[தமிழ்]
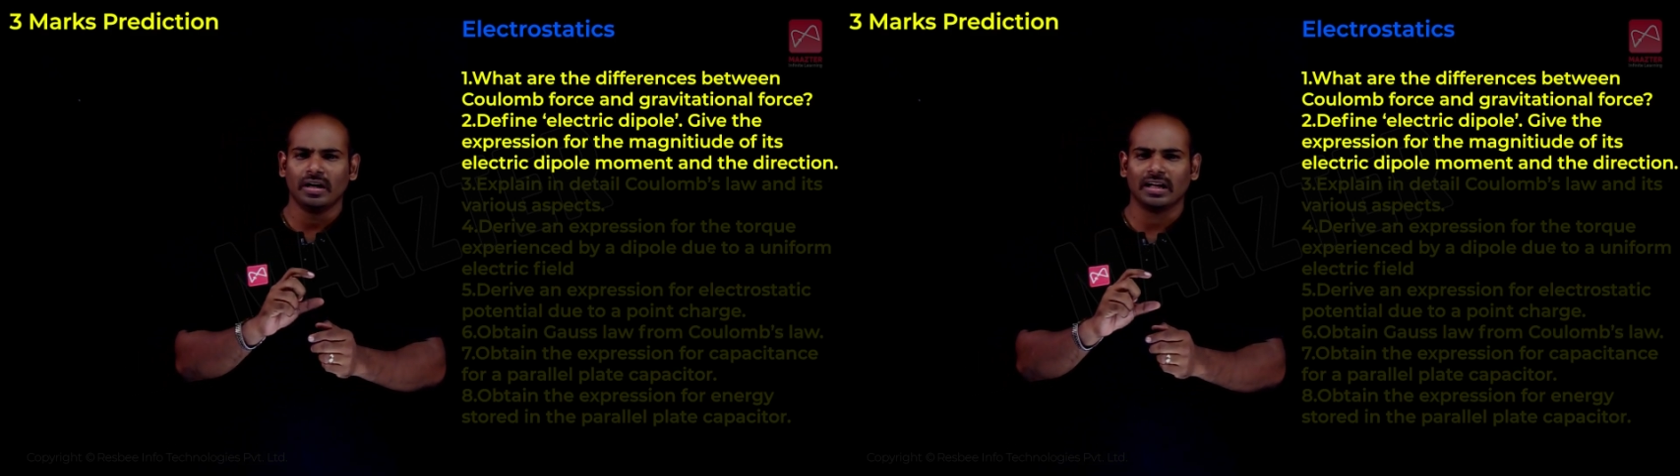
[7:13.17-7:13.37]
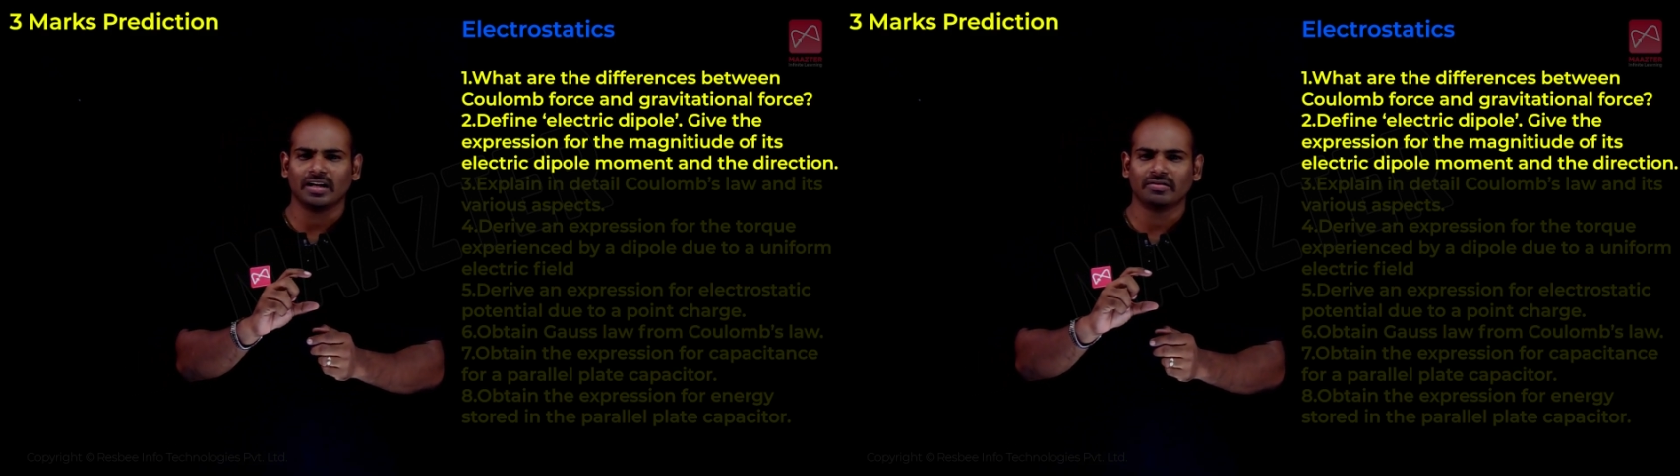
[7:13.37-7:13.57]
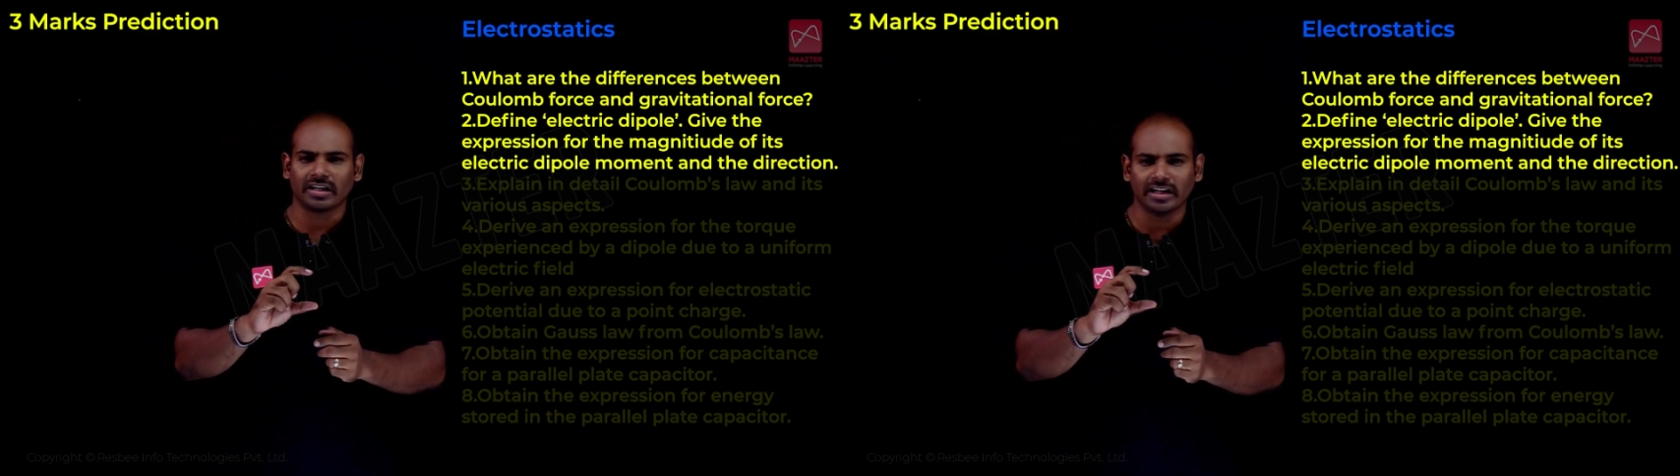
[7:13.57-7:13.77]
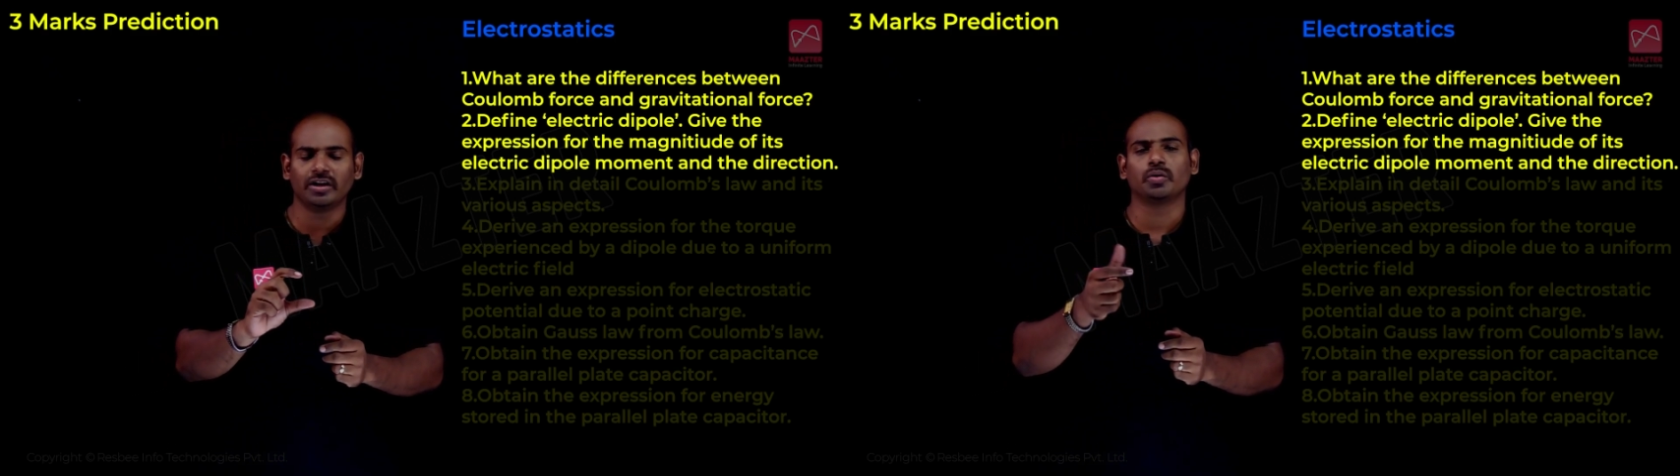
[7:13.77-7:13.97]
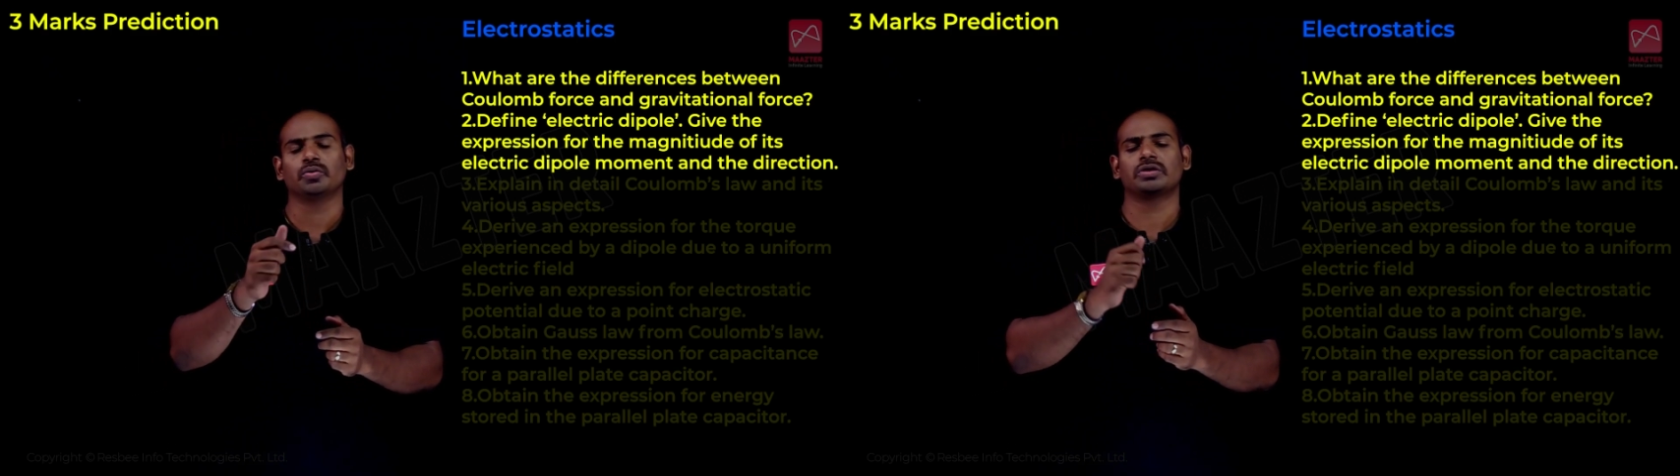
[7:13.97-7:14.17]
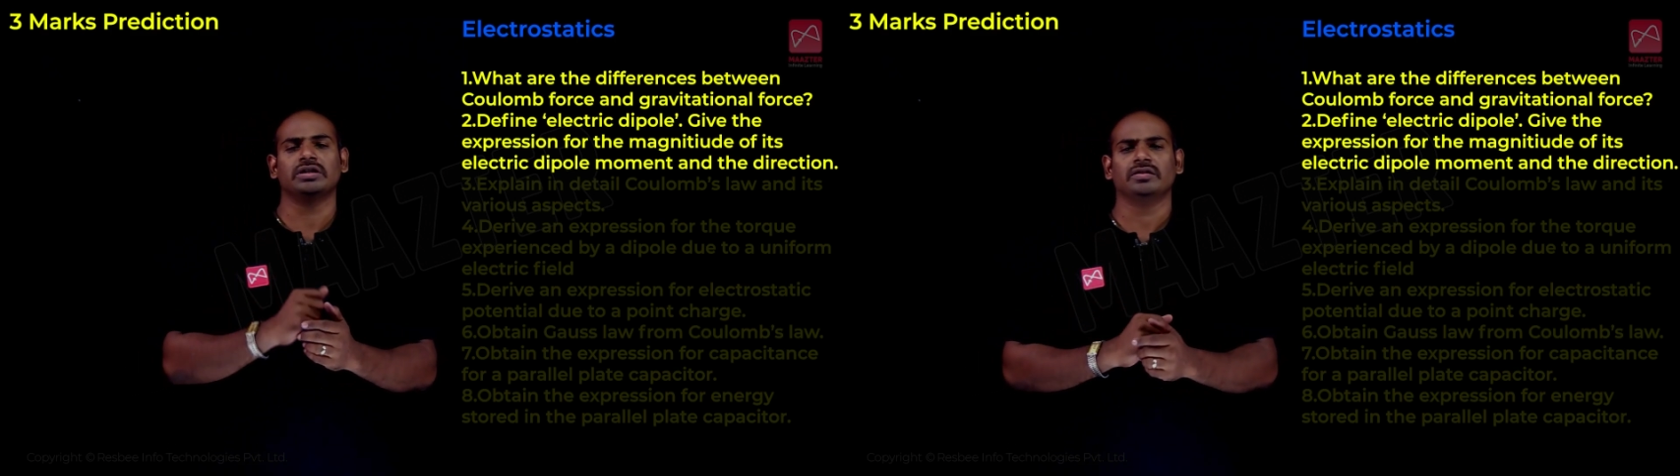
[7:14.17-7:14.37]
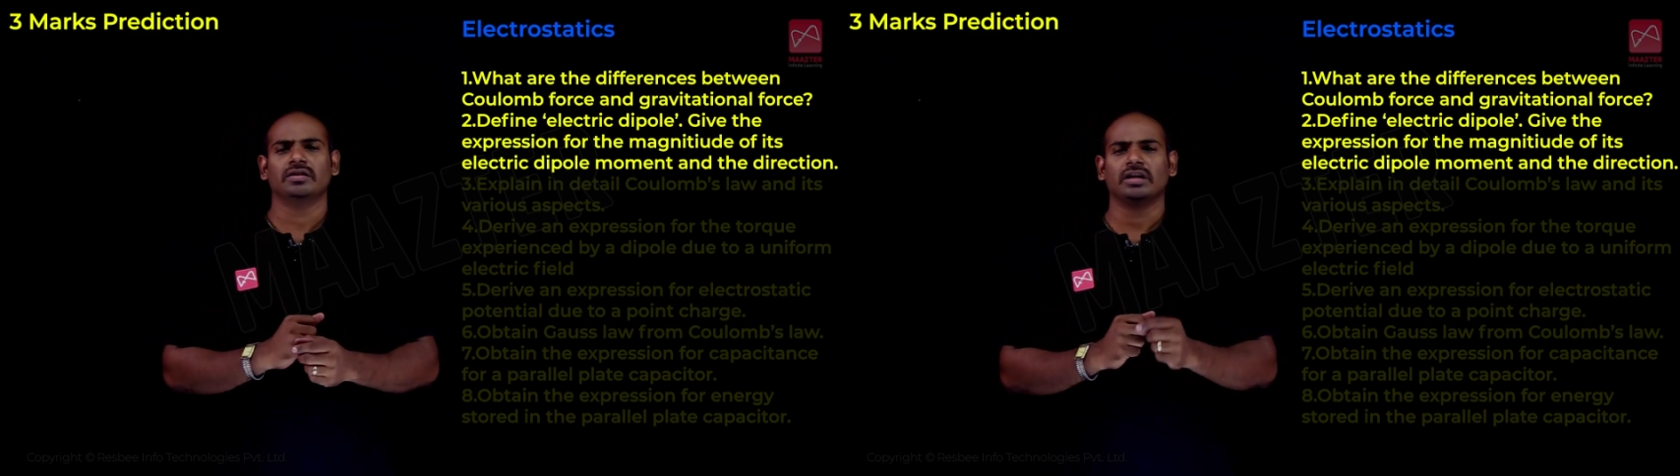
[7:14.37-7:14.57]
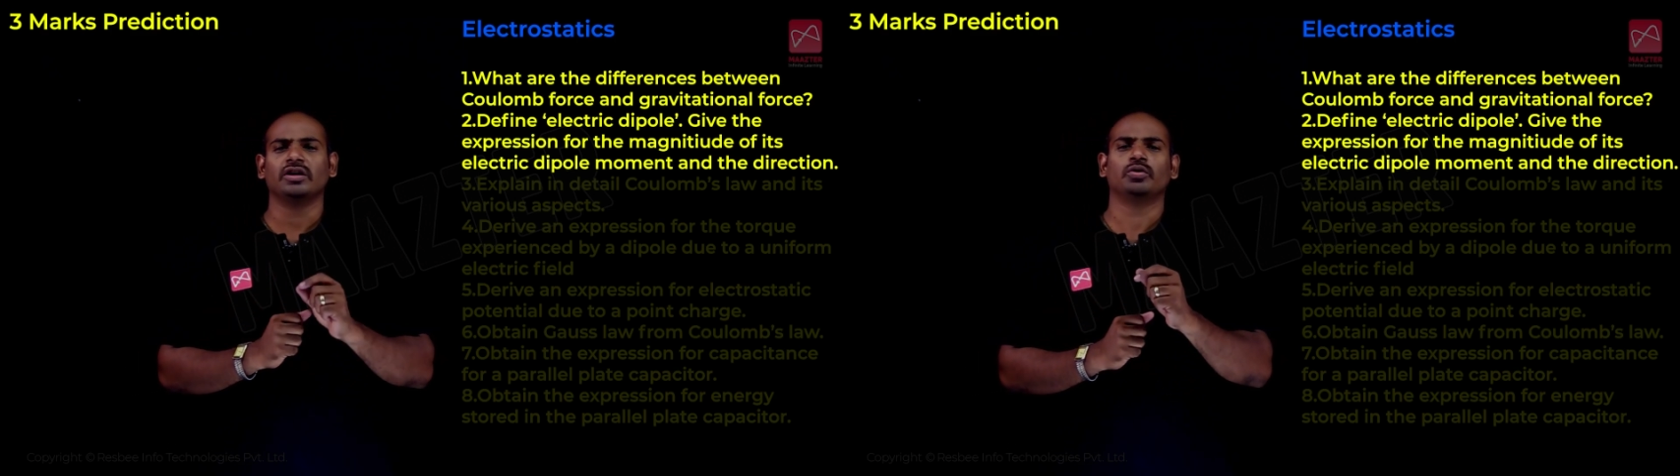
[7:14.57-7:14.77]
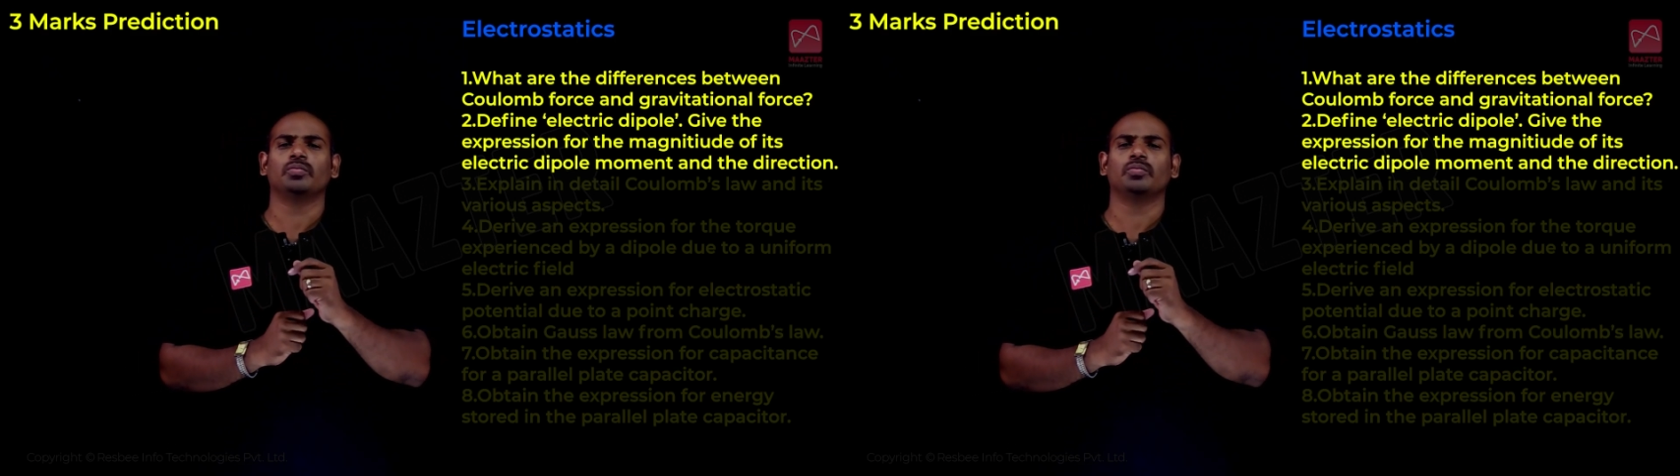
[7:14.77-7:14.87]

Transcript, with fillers: அதாவது ரெண்டு கொஸ்டின் ரெண்டு